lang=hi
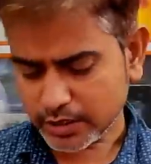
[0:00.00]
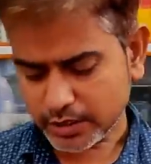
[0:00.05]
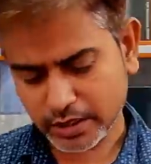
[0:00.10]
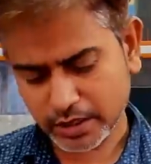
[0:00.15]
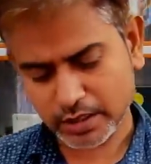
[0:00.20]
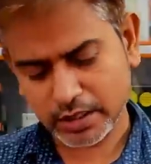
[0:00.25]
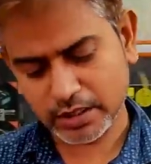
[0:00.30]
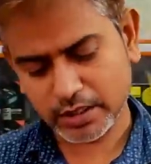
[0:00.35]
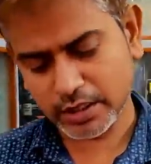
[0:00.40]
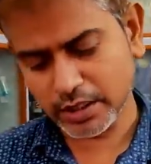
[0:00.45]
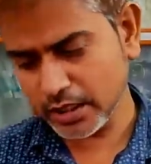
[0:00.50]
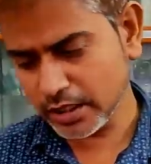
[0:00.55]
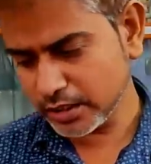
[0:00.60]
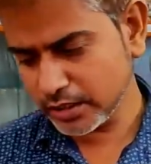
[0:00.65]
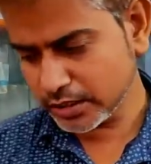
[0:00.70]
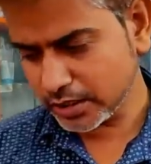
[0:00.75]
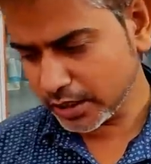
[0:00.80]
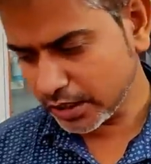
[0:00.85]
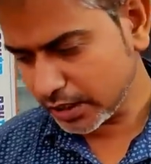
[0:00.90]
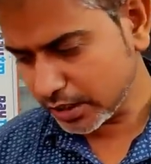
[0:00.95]
है देखिए ये
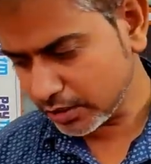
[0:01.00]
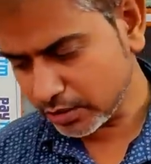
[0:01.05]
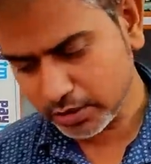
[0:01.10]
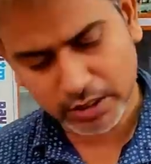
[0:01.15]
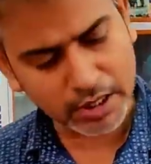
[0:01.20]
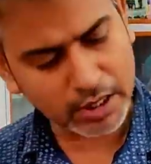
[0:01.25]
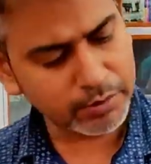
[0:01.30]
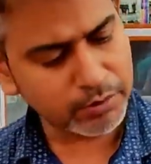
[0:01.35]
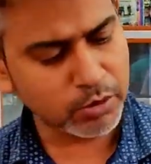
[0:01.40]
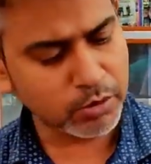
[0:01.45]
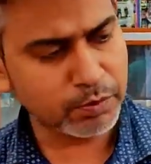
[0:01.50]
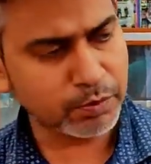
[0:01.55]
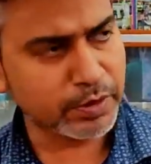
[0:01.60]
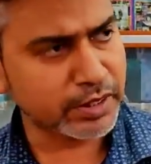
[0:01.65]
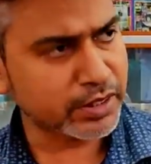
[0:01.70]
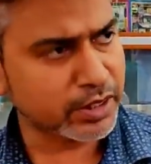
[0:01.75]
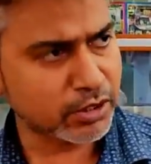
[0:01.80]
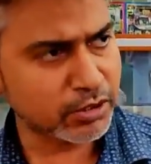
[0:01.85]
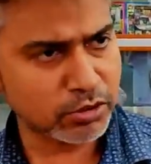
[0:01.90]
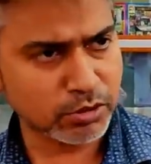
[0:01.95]
लीजिएगा तो ये आपको
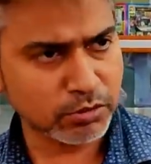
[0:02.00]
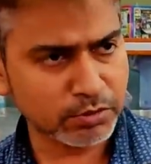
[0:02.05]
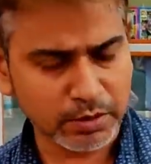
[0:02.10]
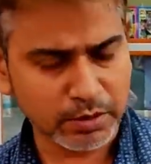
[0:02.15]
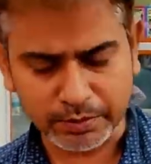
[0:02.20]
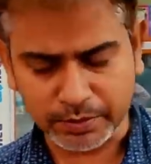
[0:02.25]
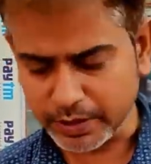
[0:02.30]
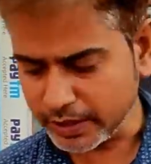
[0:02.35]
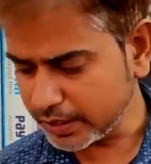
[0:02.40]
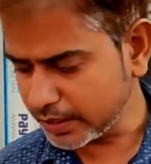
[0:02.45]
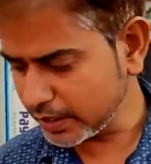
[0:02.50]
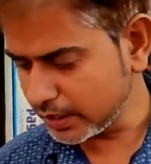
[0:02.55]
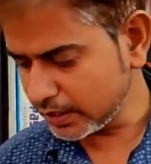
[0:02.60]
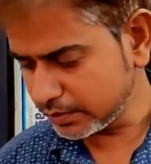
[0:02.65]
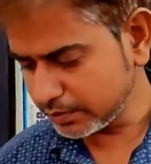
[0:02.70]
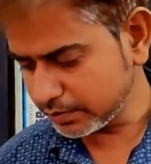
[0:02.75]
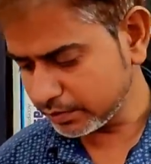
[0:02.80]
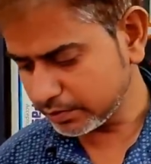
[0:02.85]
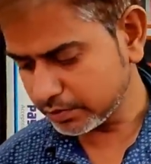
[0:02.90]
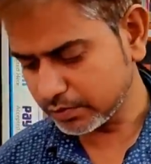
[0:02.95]
पंद्रह सौ रुपया पड़ेगा
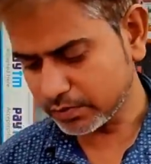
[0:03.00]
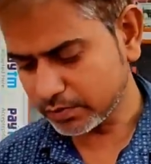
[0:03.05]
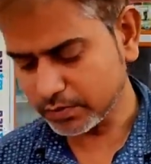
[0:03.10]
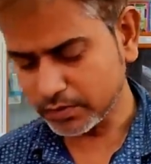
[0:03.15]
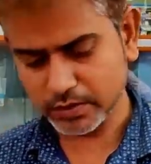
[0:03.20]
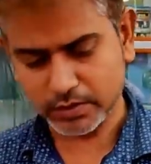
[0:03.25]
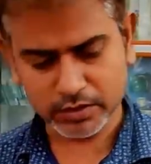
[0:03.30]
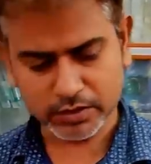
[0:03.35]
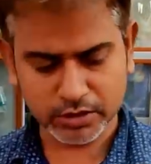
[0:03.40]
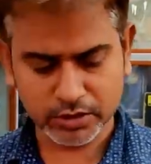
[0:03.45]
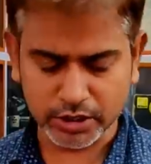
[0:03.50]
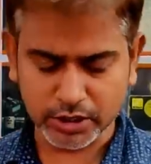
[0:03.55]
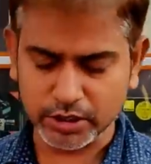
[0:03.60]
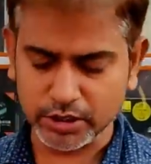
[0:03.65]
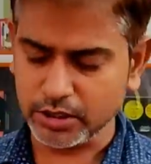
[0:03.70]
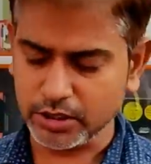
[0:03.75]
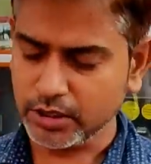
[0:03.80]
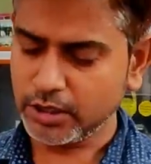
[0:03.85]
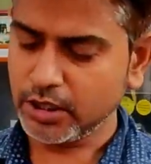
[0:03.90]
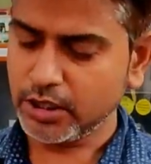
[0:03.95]
पंद्रह सौ सिर्फ जी
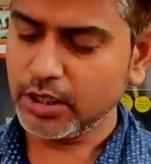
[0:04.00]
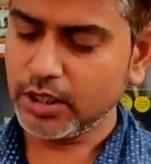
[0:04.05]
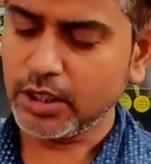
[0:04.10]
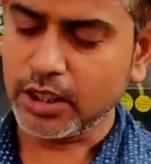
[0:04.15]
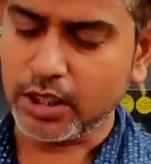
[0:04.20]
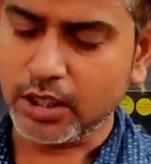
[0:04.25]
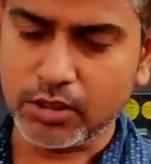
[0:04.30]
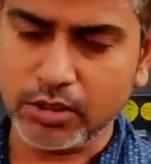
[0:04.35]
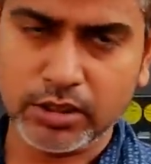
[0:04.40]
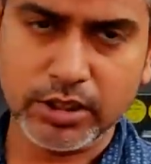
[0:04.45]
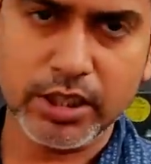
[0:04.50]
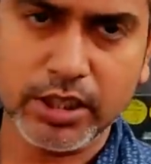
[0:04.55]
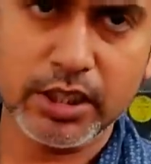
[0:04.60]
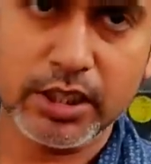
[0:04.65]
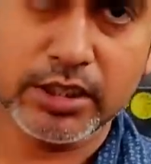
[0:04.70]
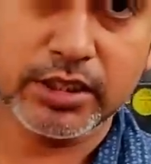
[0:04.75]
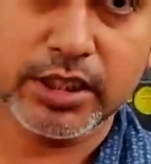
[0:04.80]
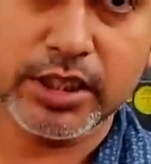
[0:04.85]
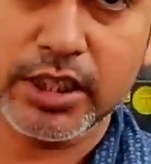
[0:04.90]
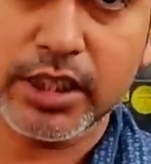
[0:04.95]
और ये
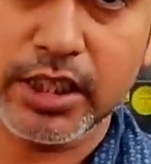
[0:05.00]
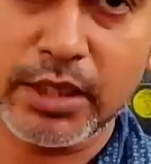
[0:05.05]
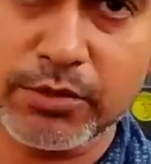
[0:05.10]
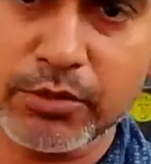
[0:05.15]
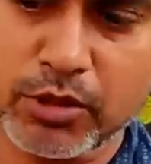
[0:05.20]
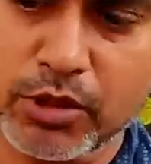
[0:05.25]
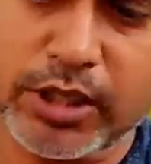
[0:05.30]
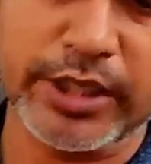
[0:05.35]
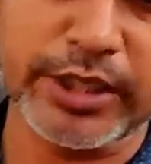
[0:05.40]
लीजिएगा आपको